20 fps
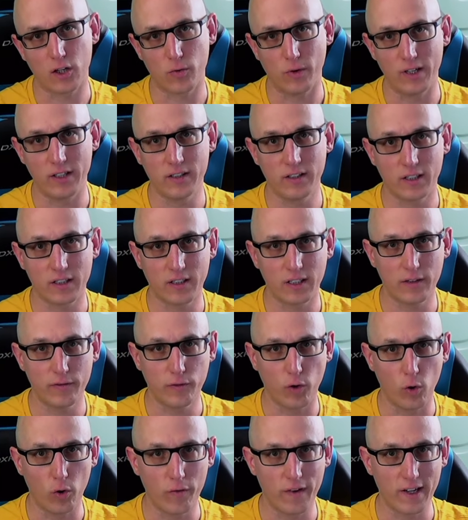
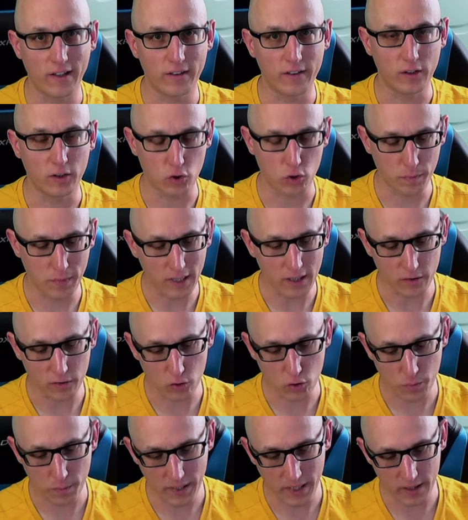qualitativ hochwertige Spiele
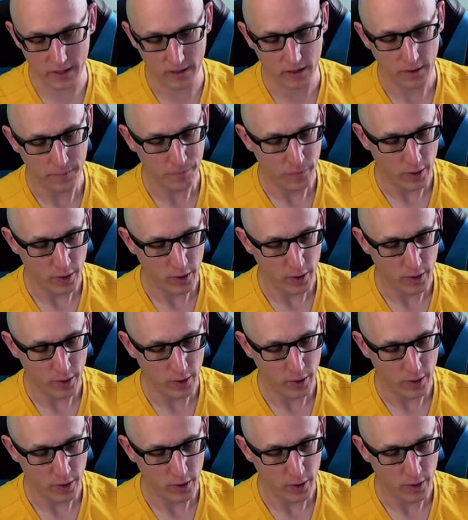zu spielen.